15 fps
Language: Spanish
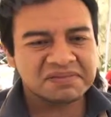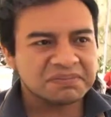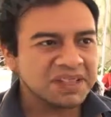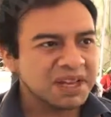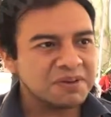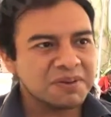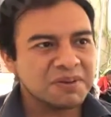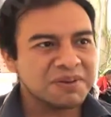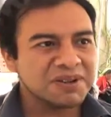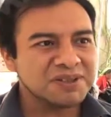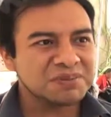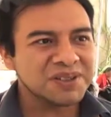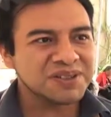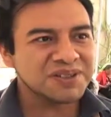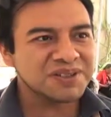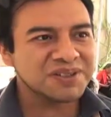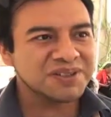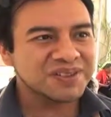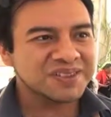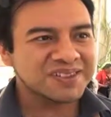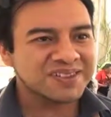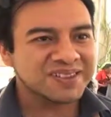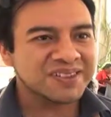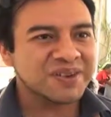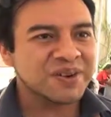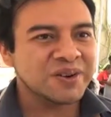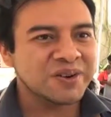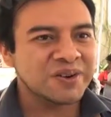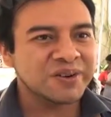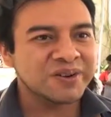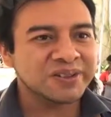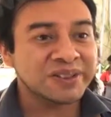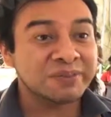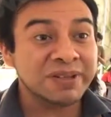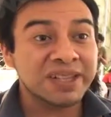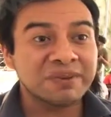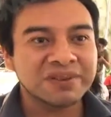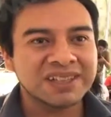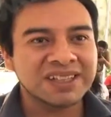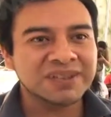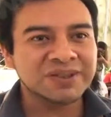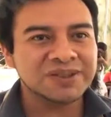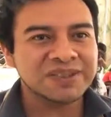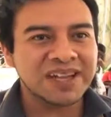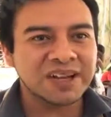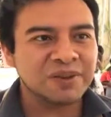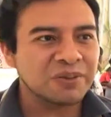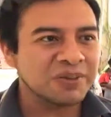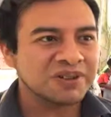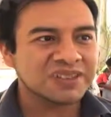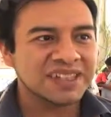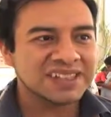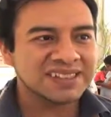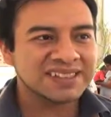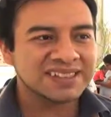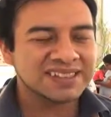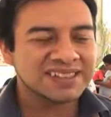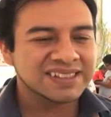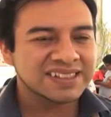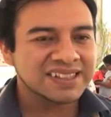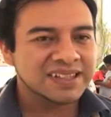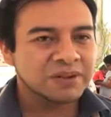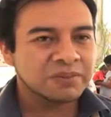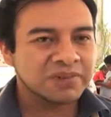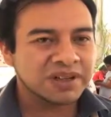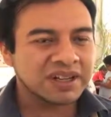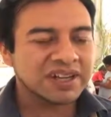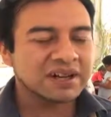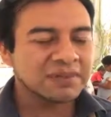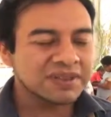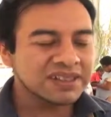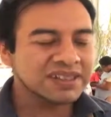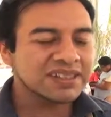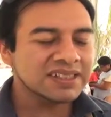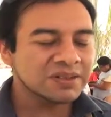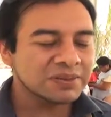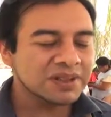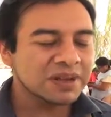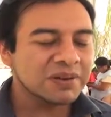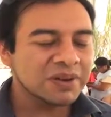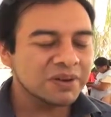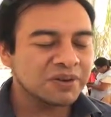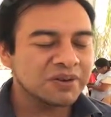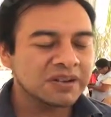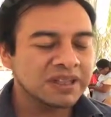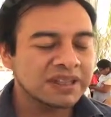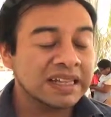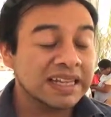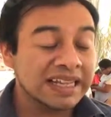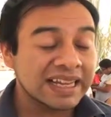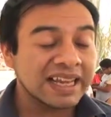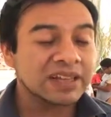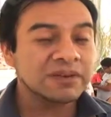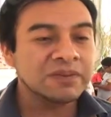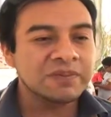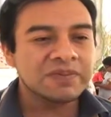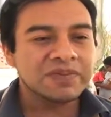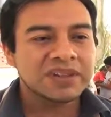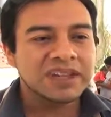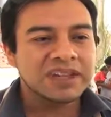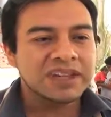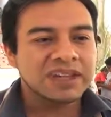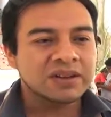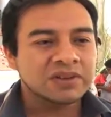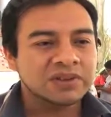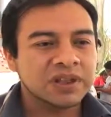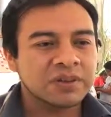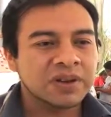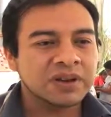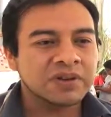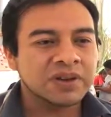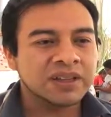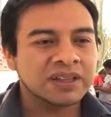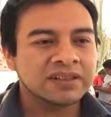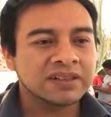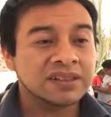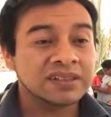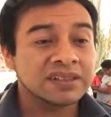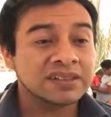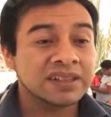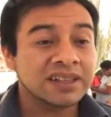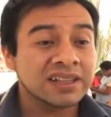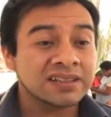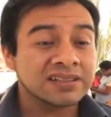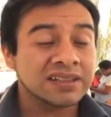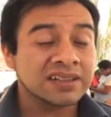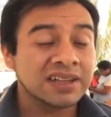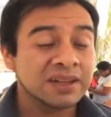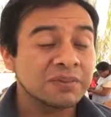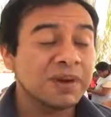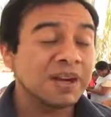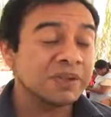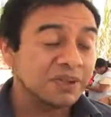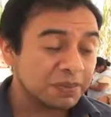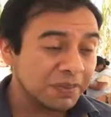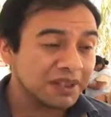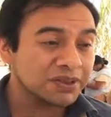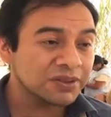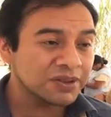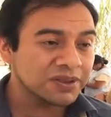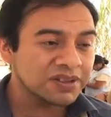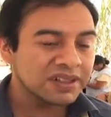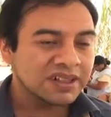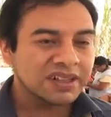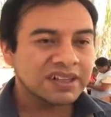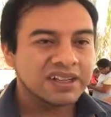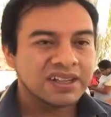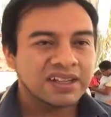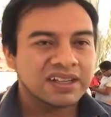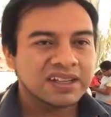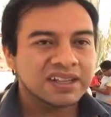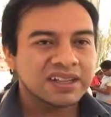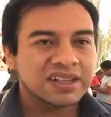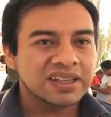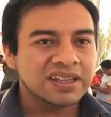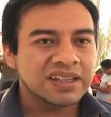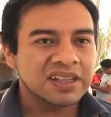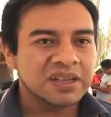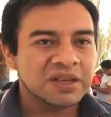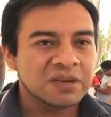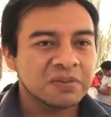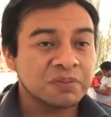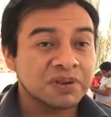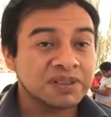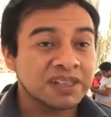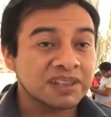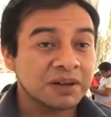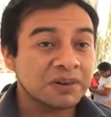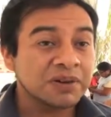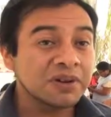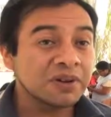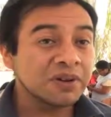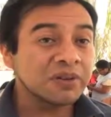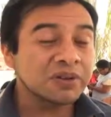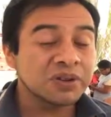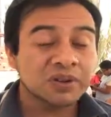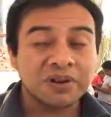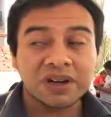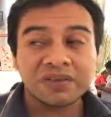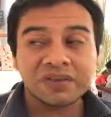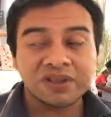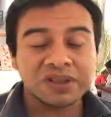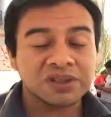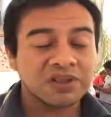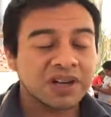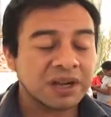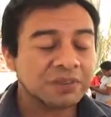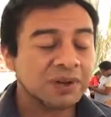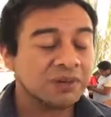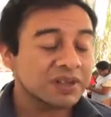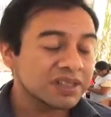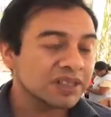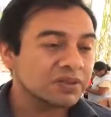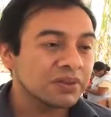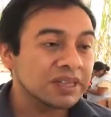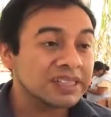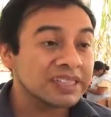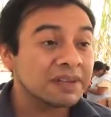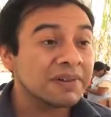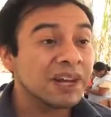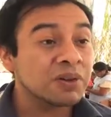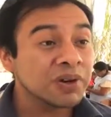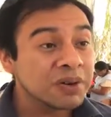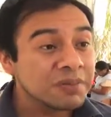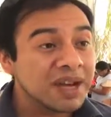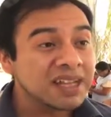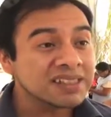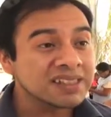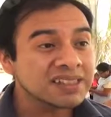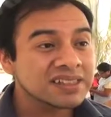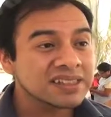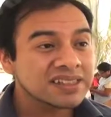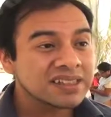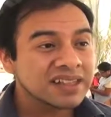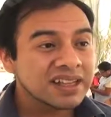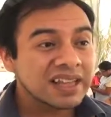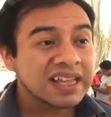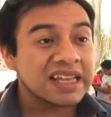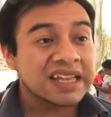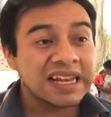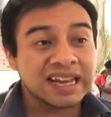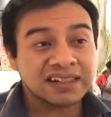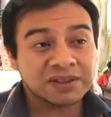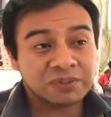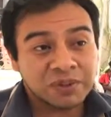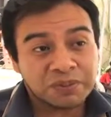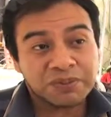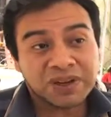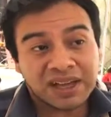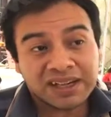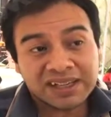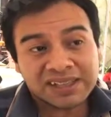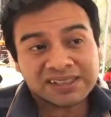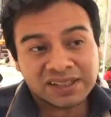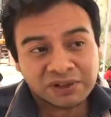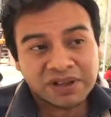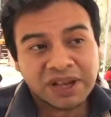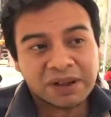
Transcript: déjamelo a menos precio, ¿no? O, o si me llevo tantos, ¿a cómo me los das? porque realmente sí es un trabajo delicado, un trabajo que necesita seguir varios pasos y pues el trabajo en conjunto con la Fundación Harpelú es eso, que se valore más el arte popular, que así lo